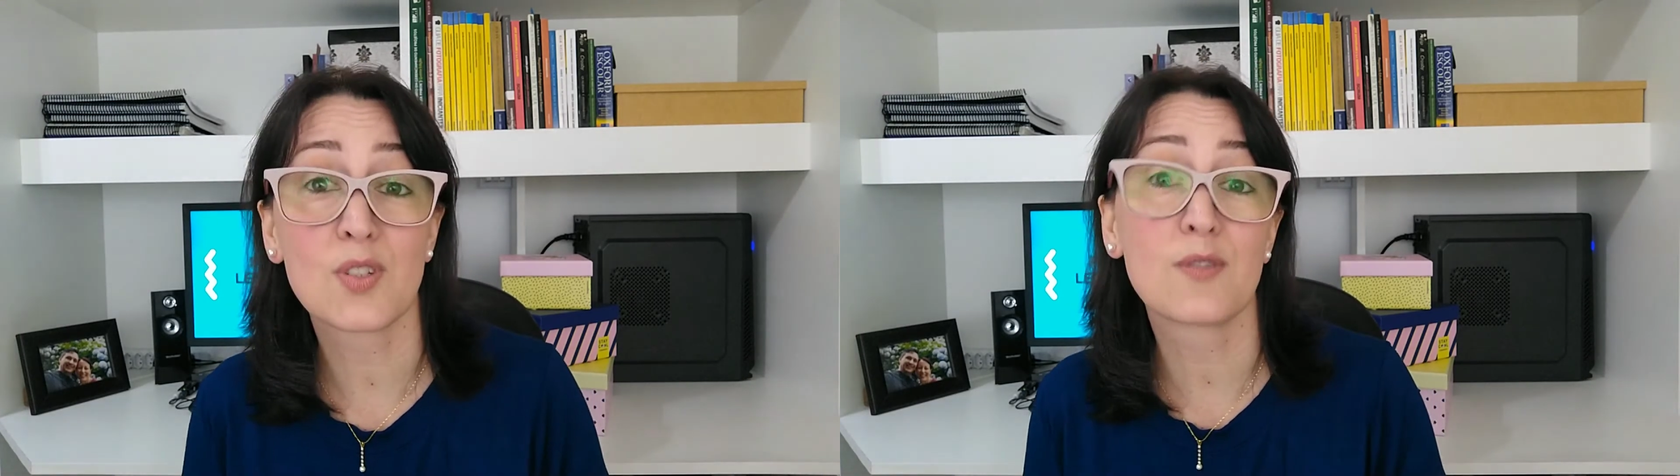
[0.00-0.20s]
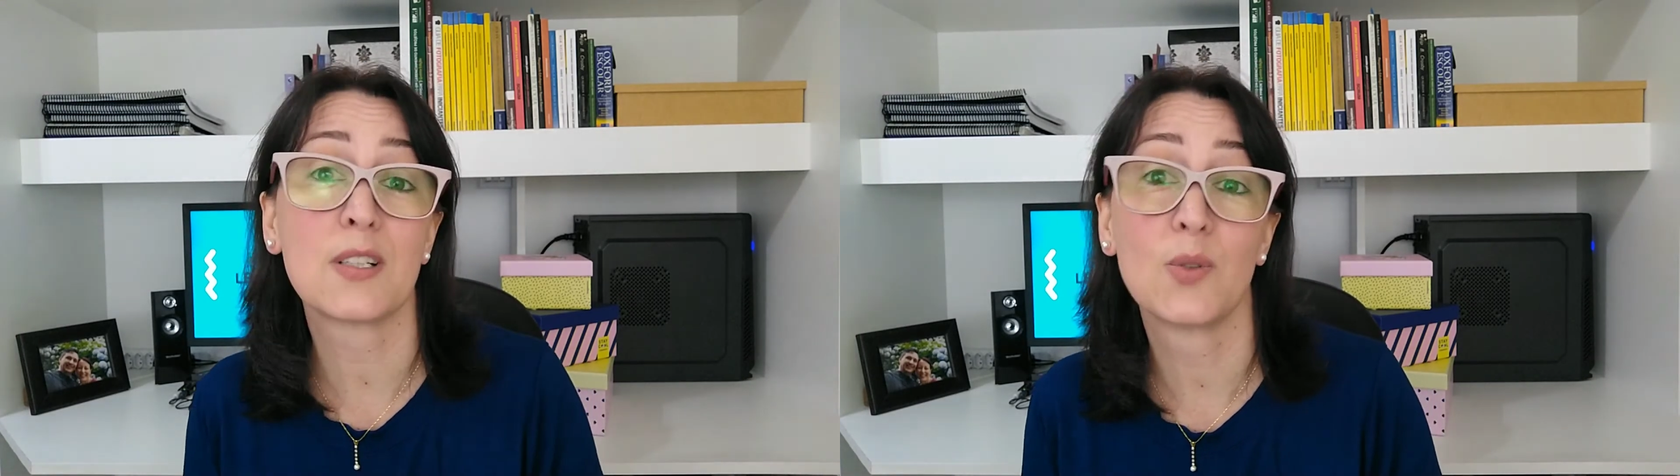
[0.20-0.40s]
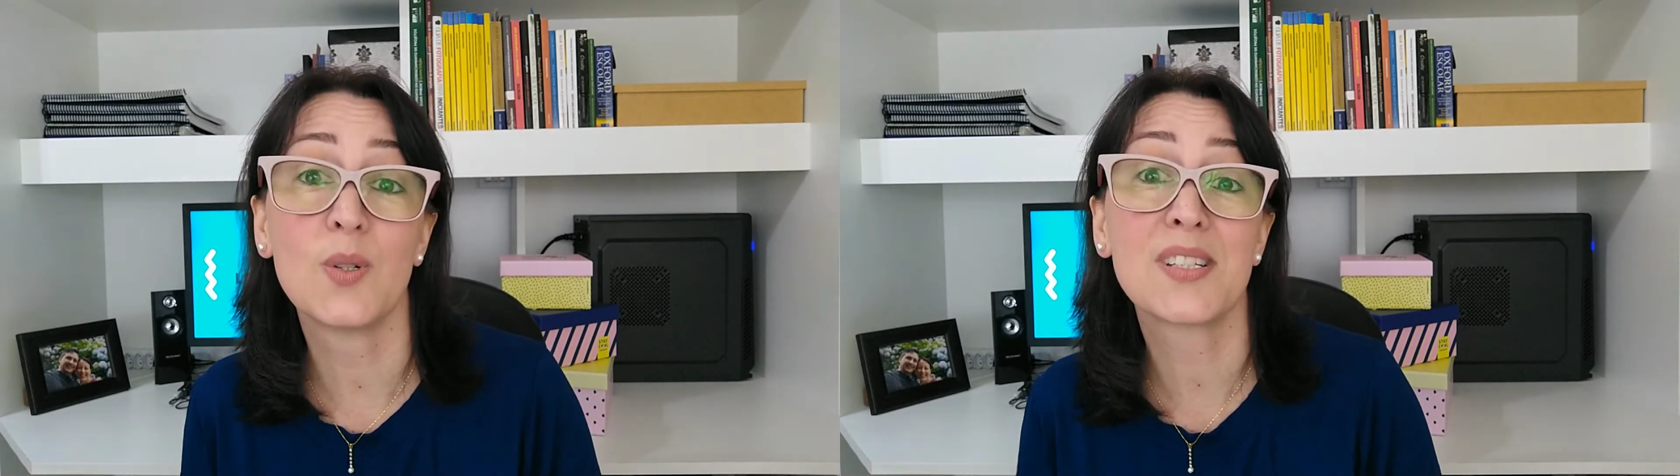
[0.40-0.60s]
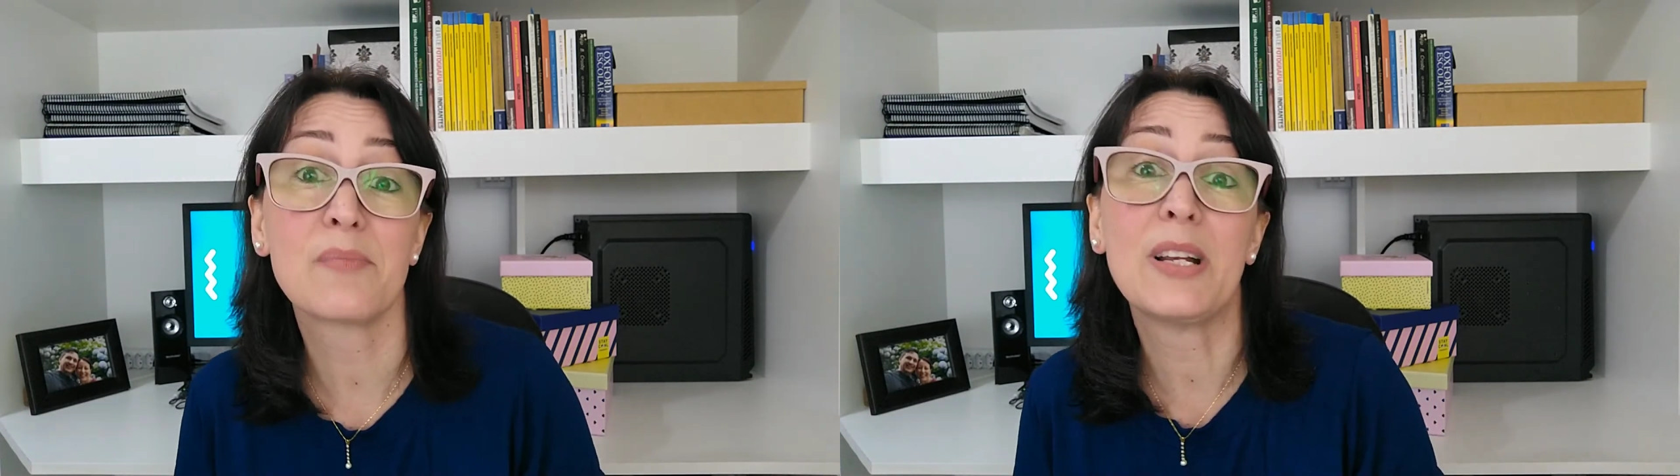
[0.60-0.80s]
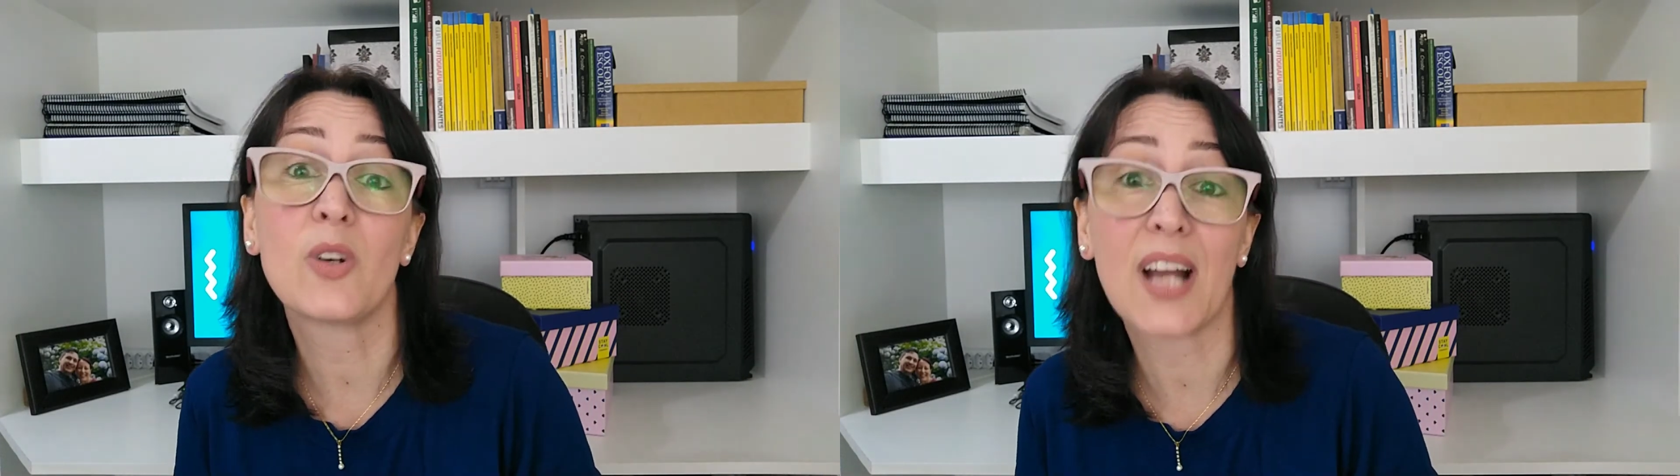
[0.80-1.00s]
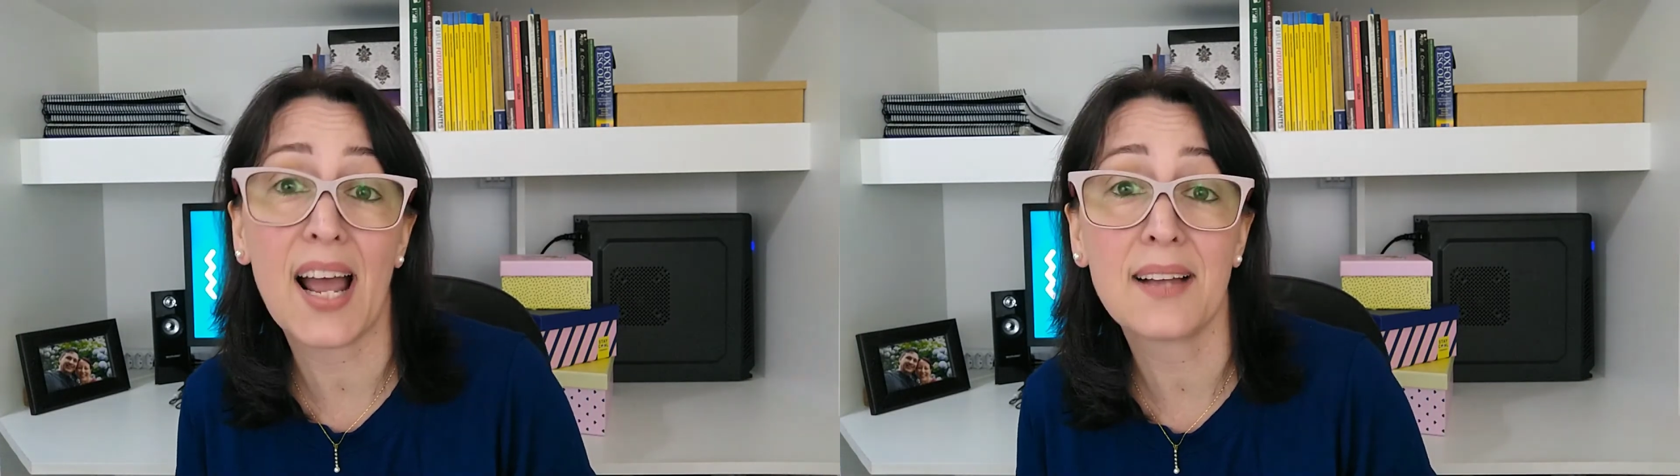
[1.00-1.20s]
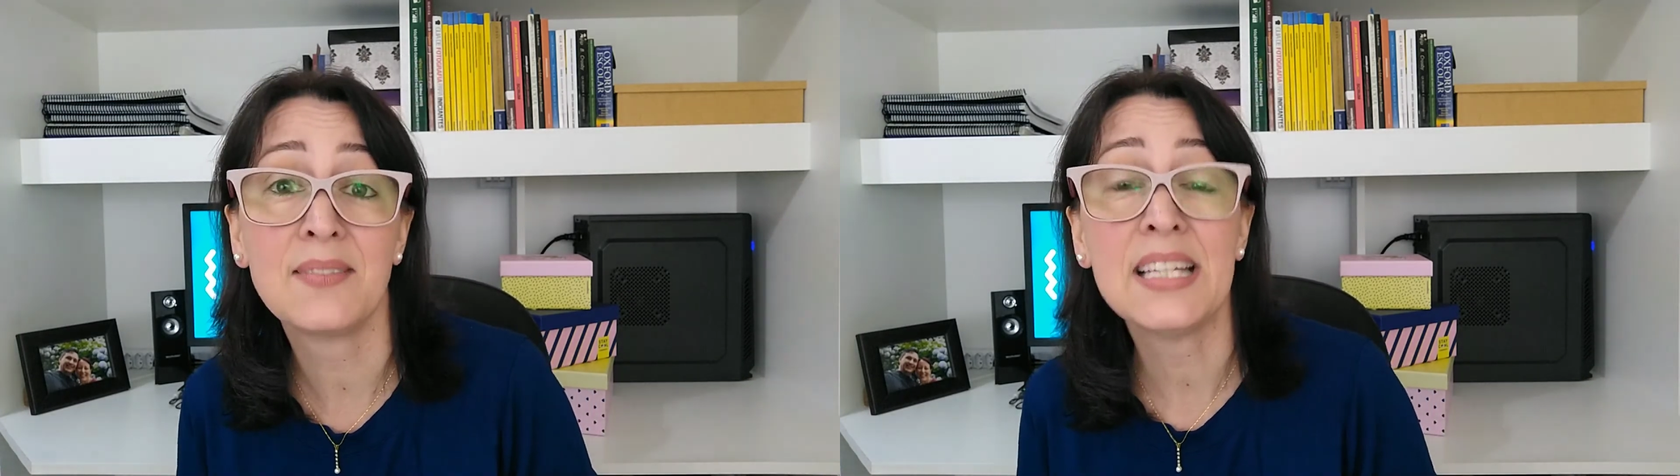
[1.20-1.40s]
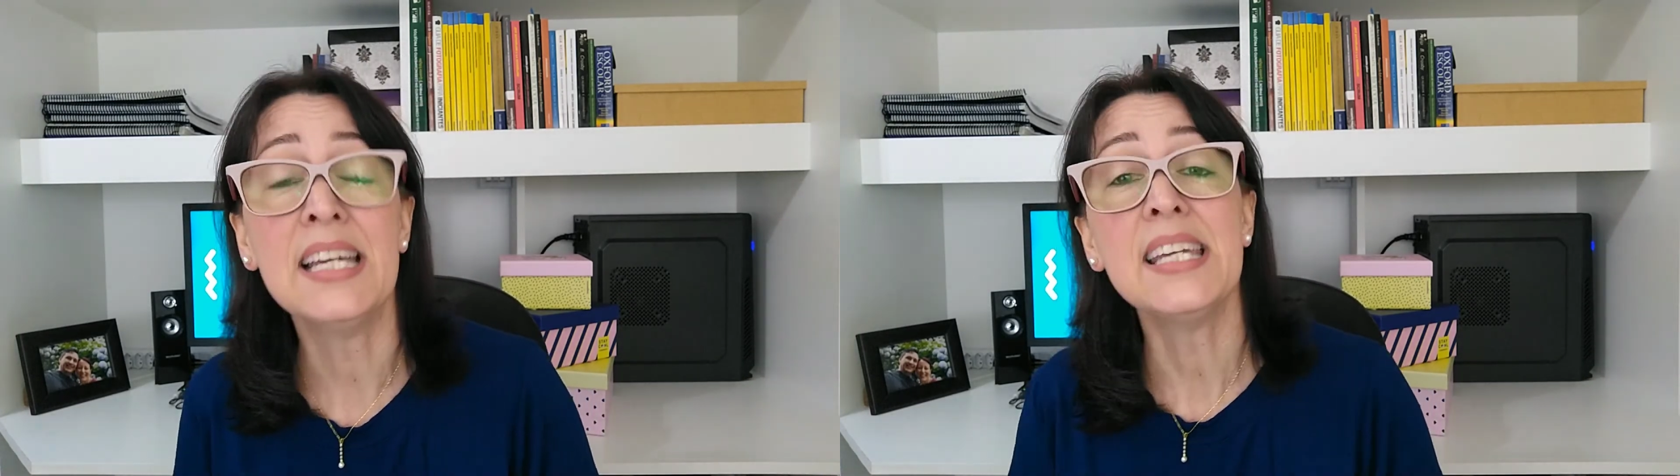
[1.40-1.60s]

seus valores, melhorar.